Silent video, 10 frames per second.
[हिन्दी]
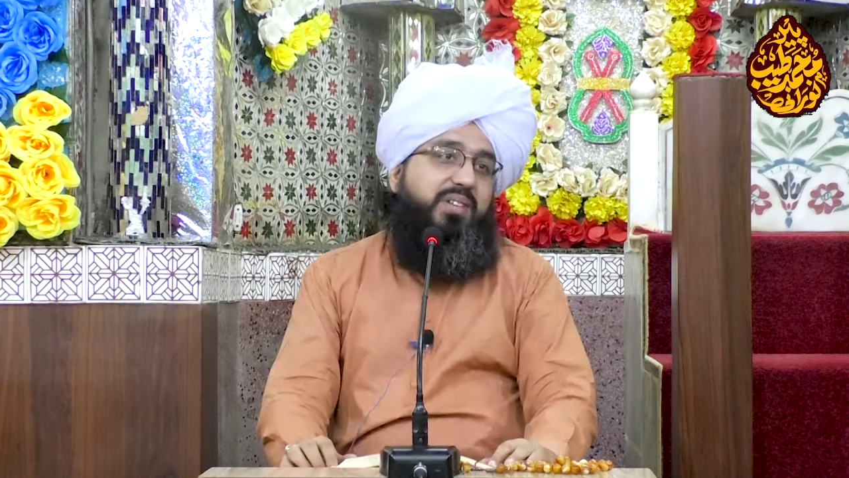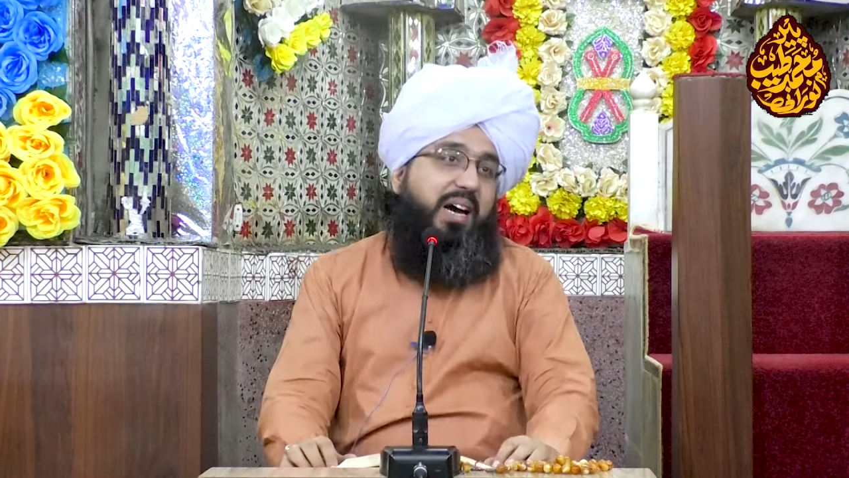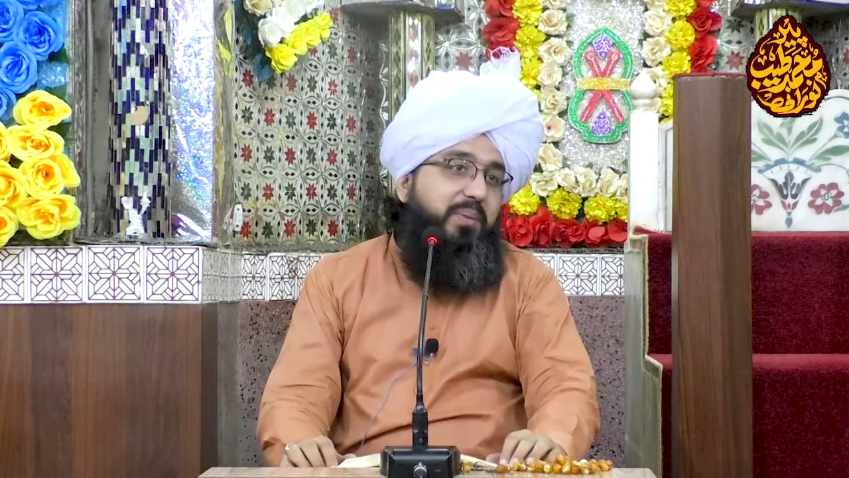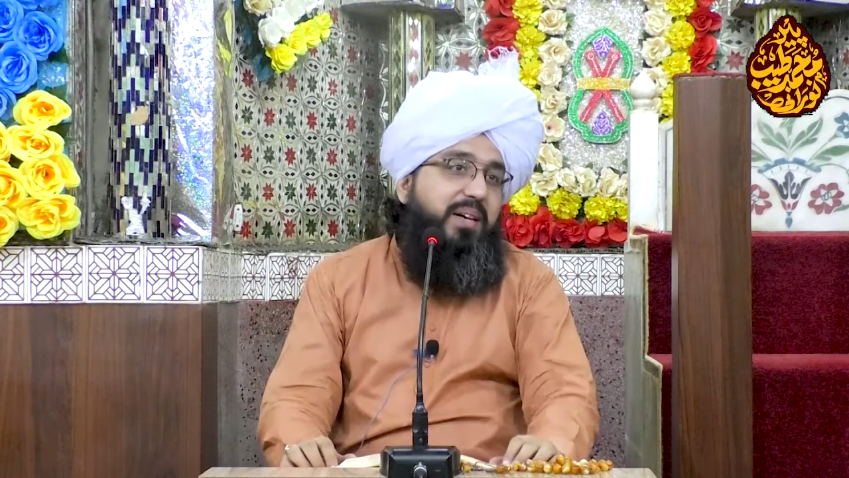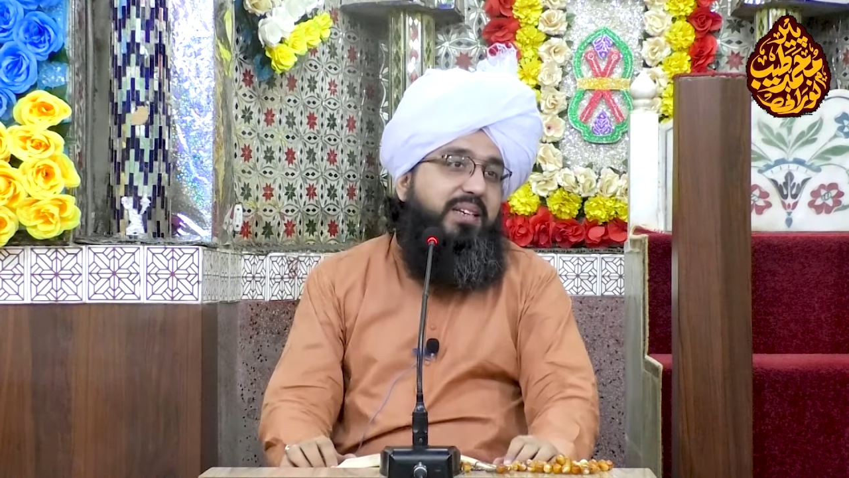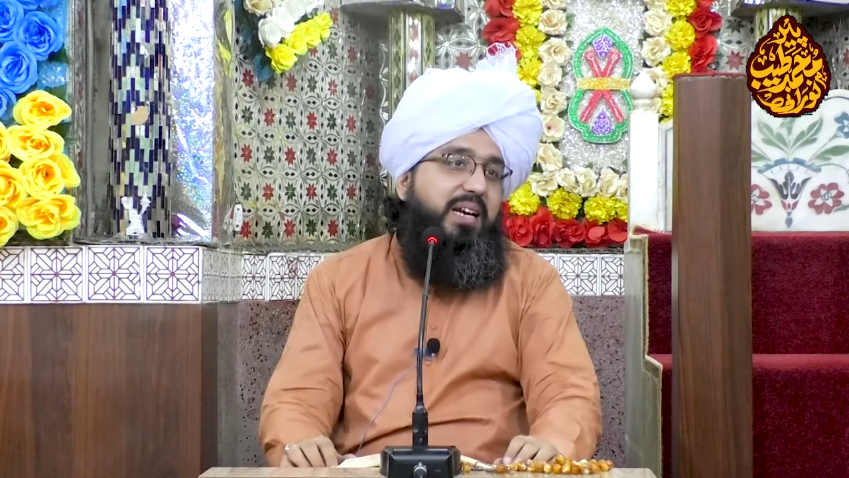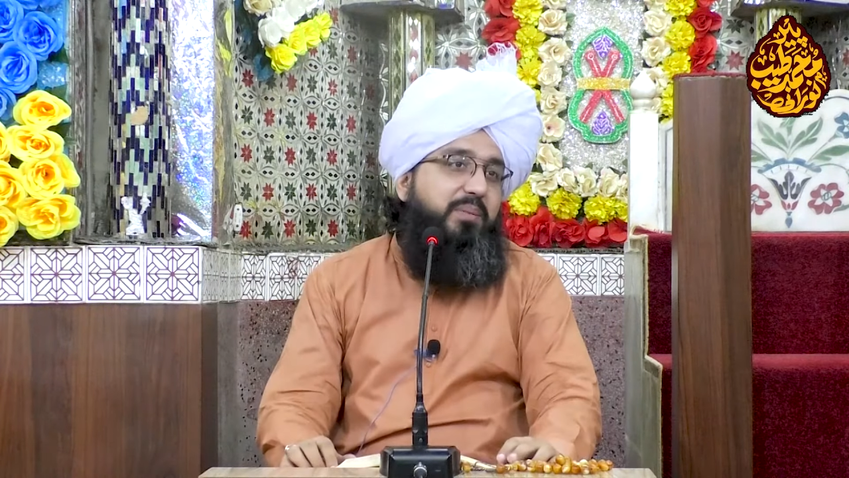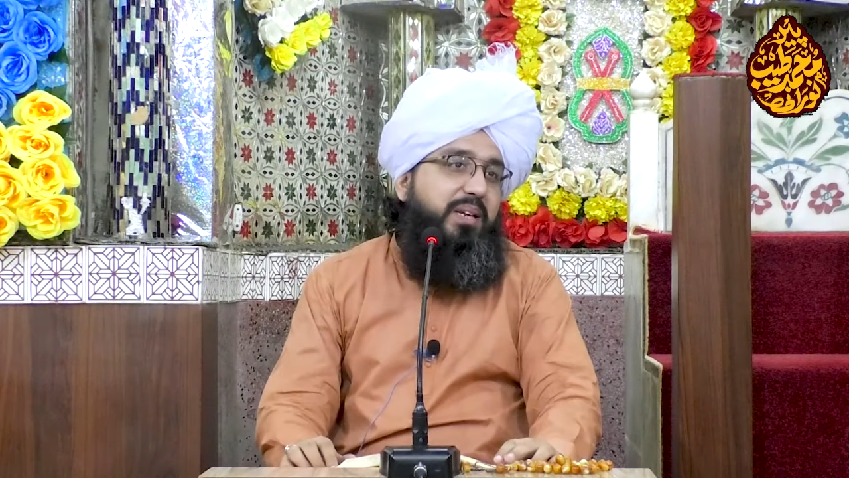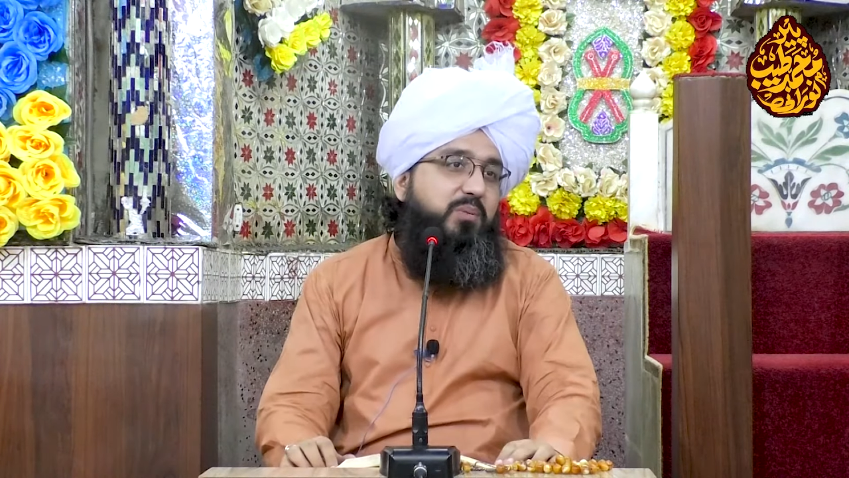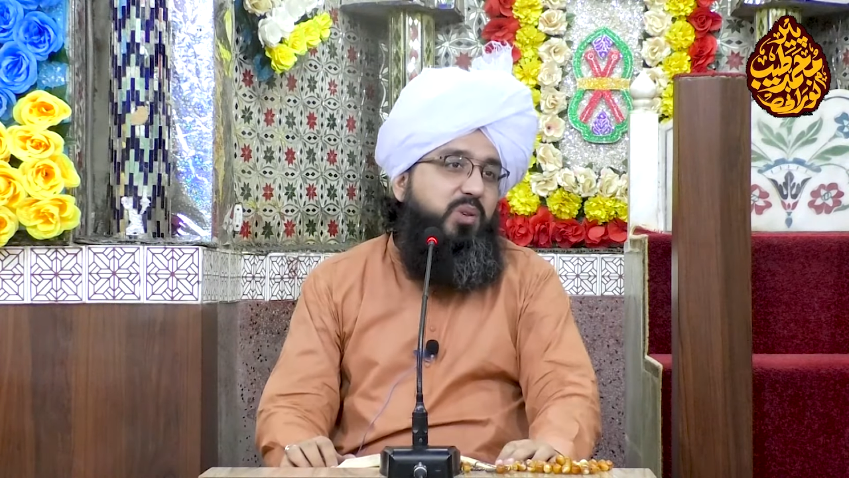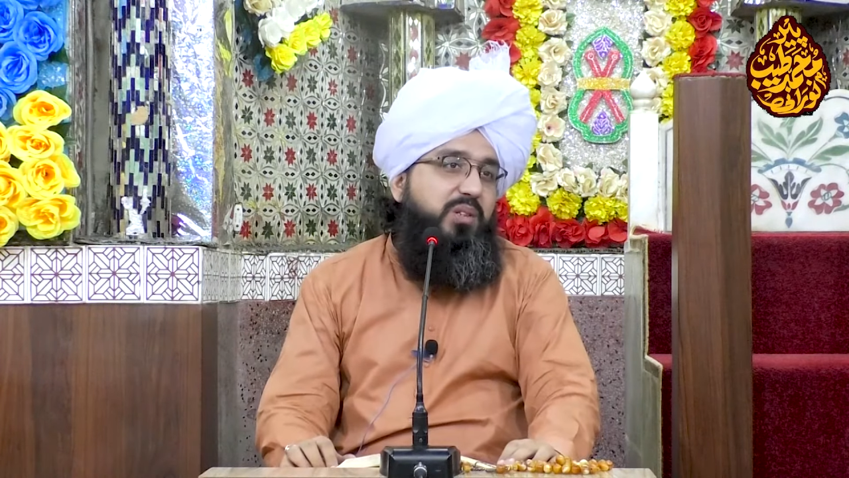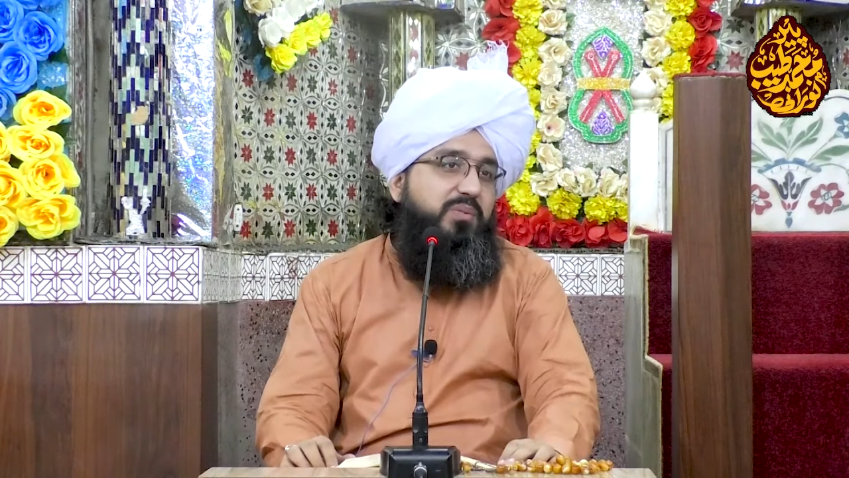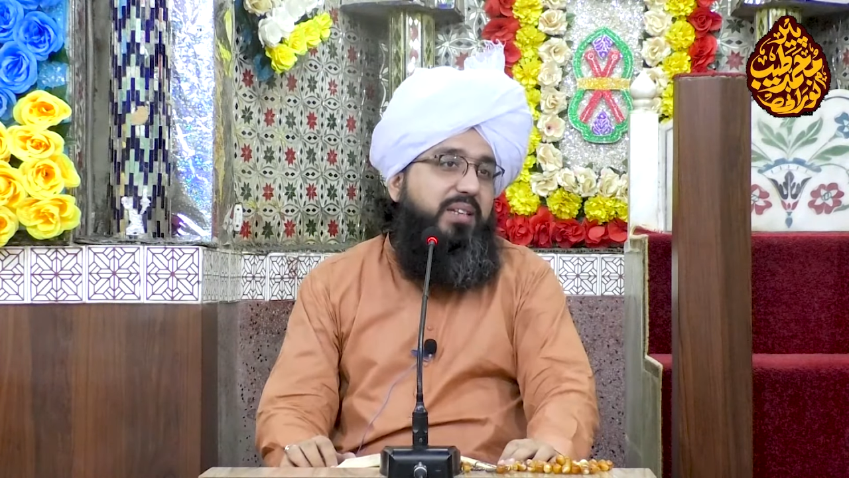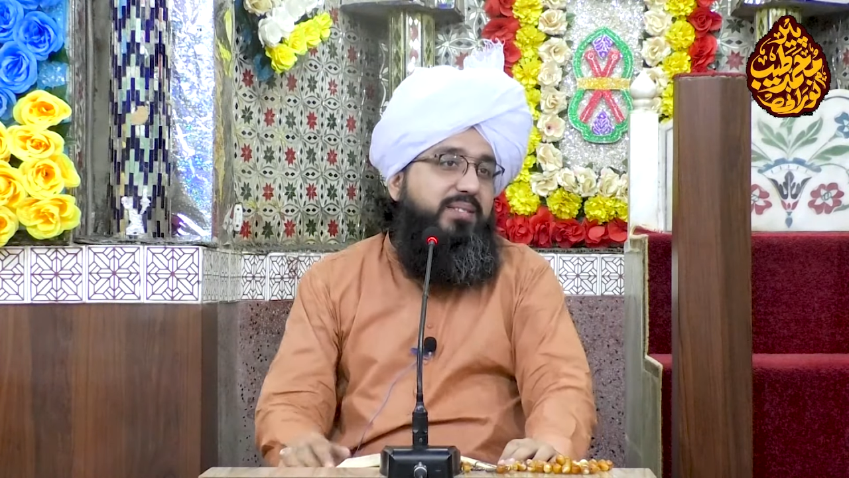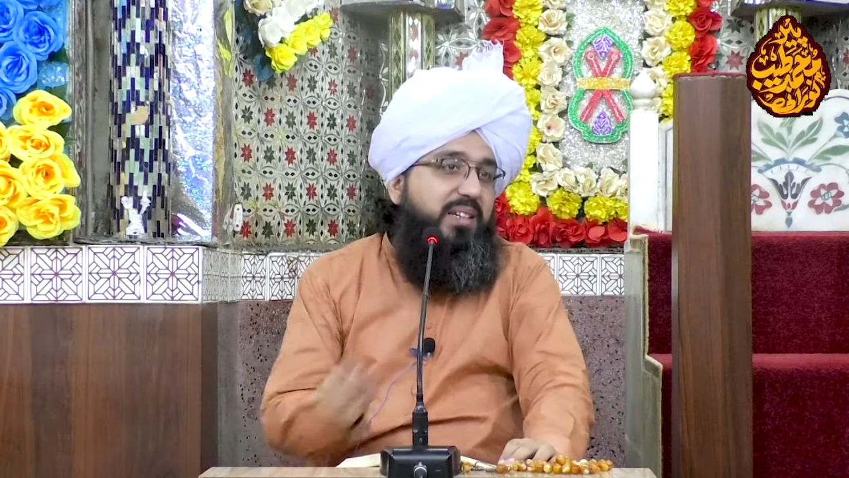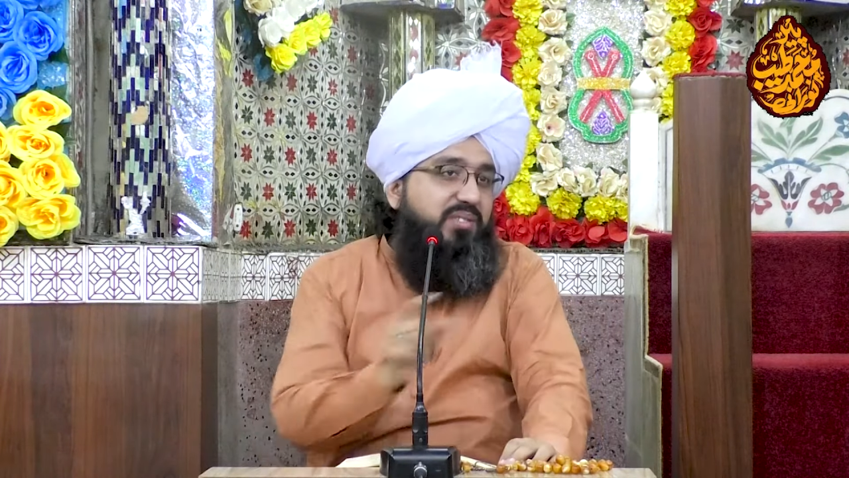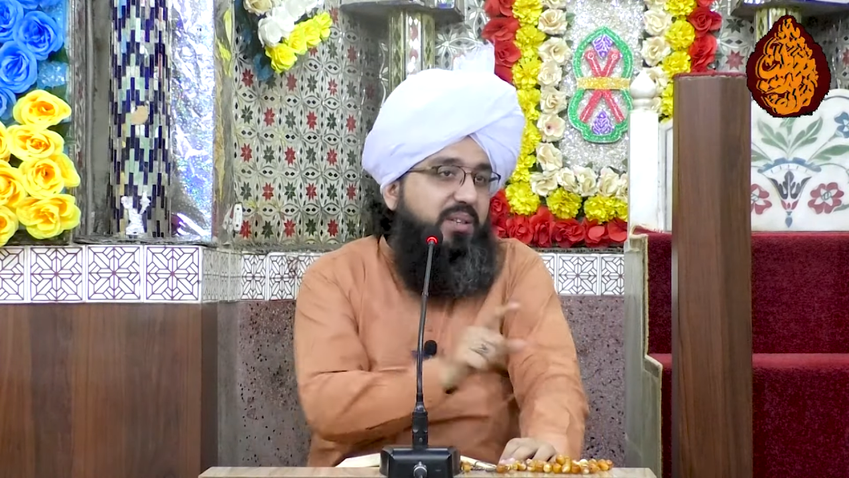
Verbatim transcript: सहाबा कराम रिदवान न